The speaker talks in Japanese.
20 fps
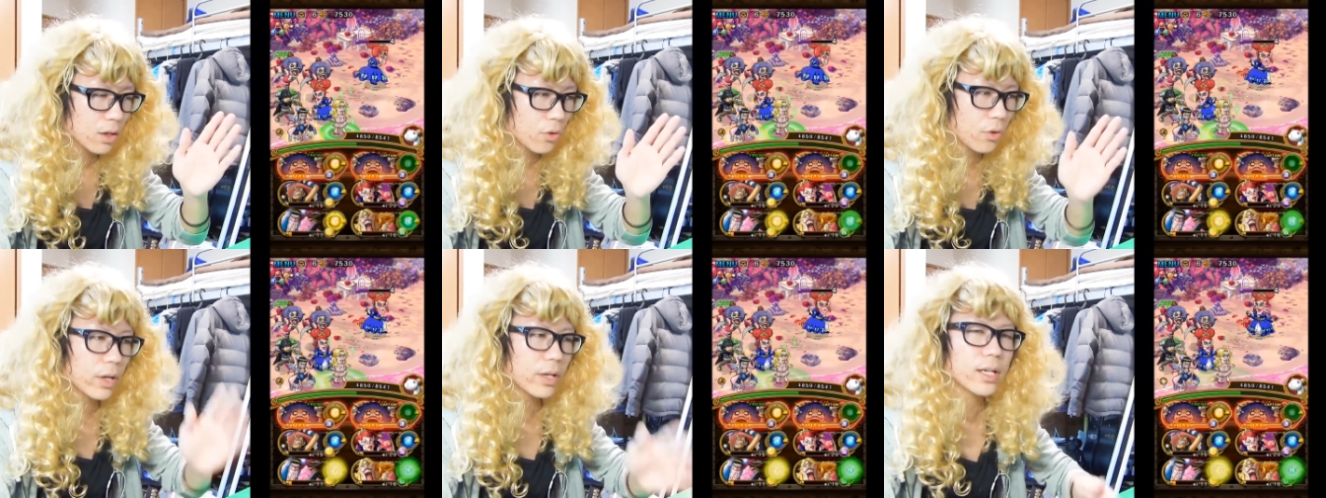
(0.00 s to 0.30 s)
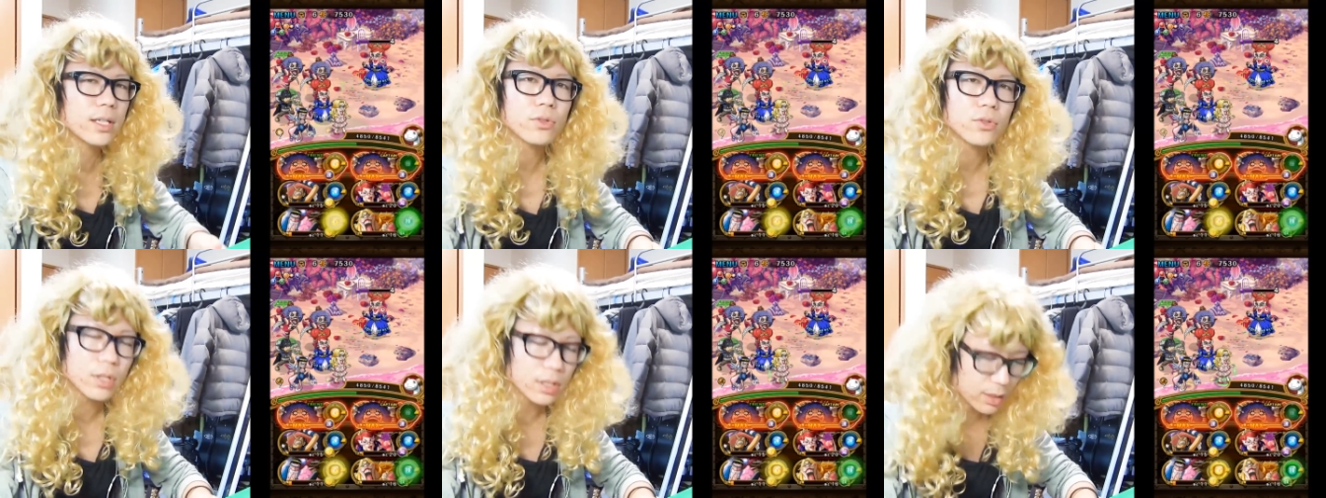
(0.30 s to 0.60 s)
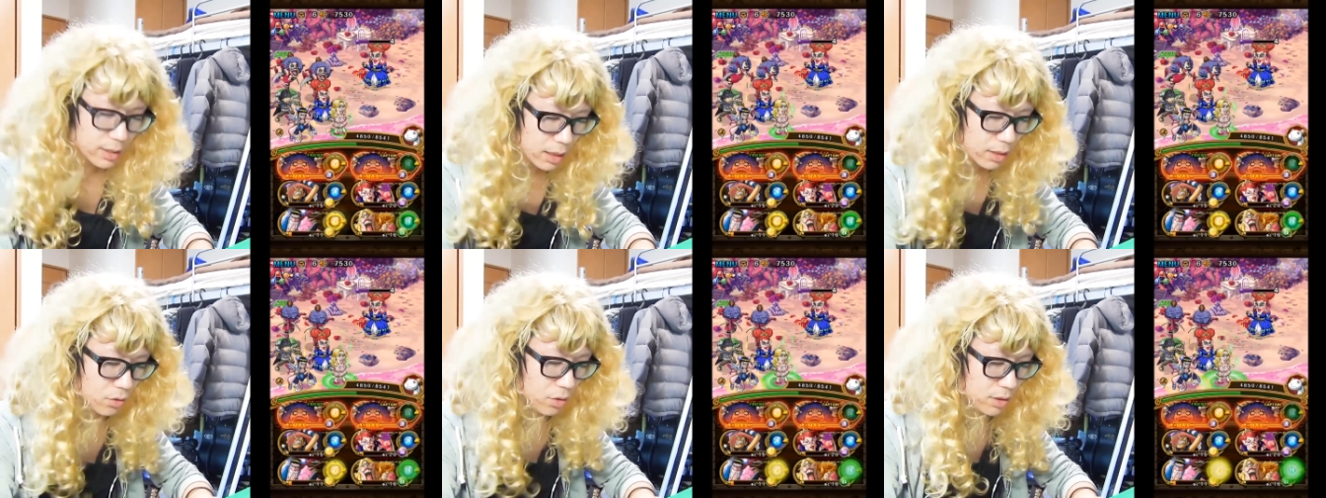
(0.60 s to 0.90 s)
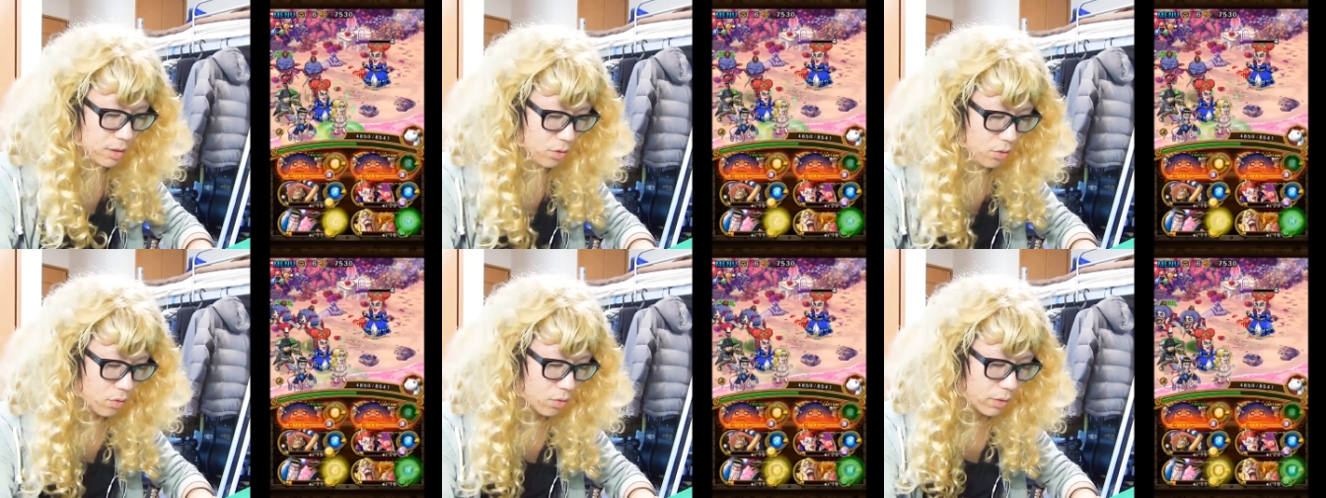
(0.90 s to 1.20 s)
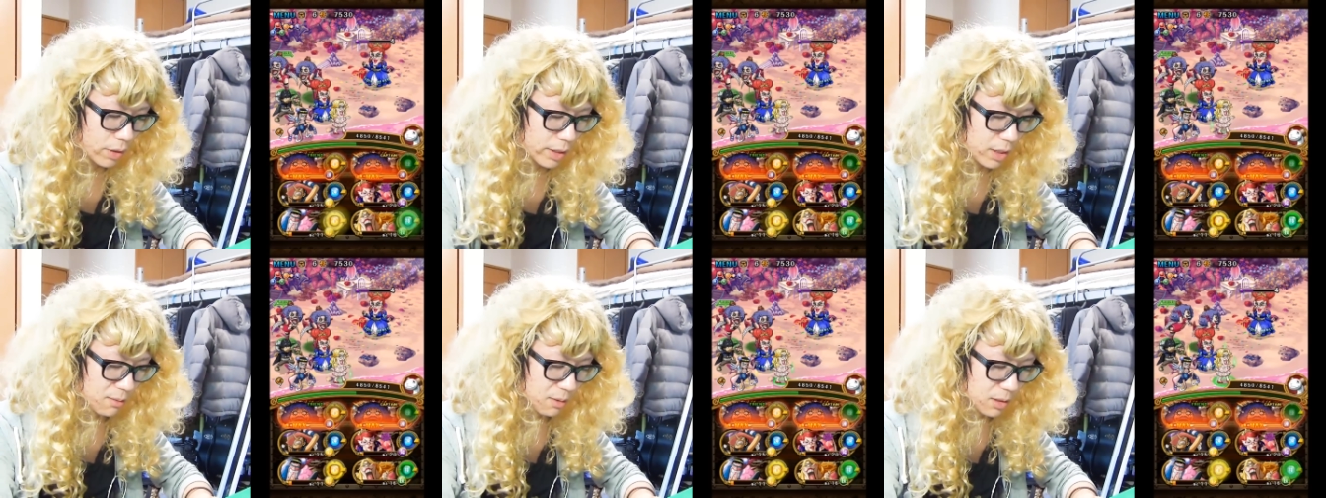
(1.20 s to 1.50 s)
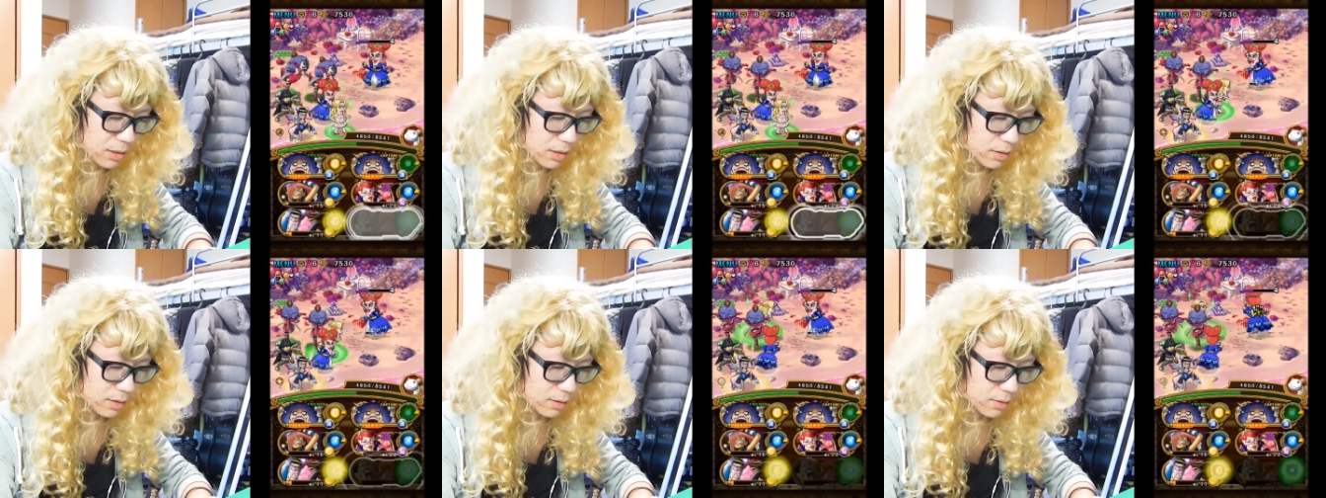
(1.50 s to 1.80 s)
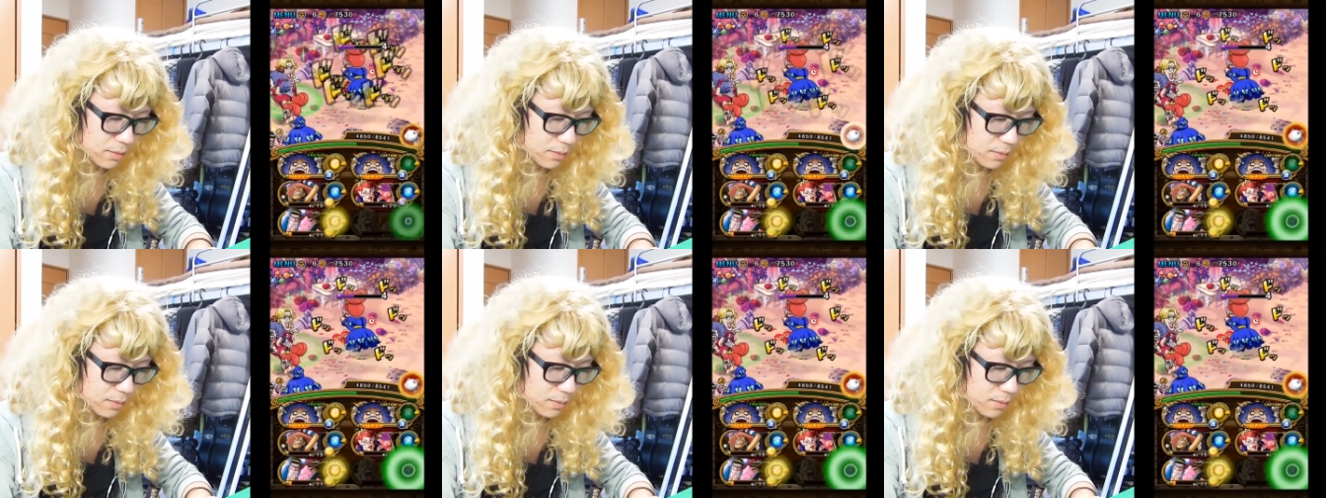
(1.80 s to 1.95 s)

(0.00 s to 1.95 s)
これいけそうですねとりあえずここはいきます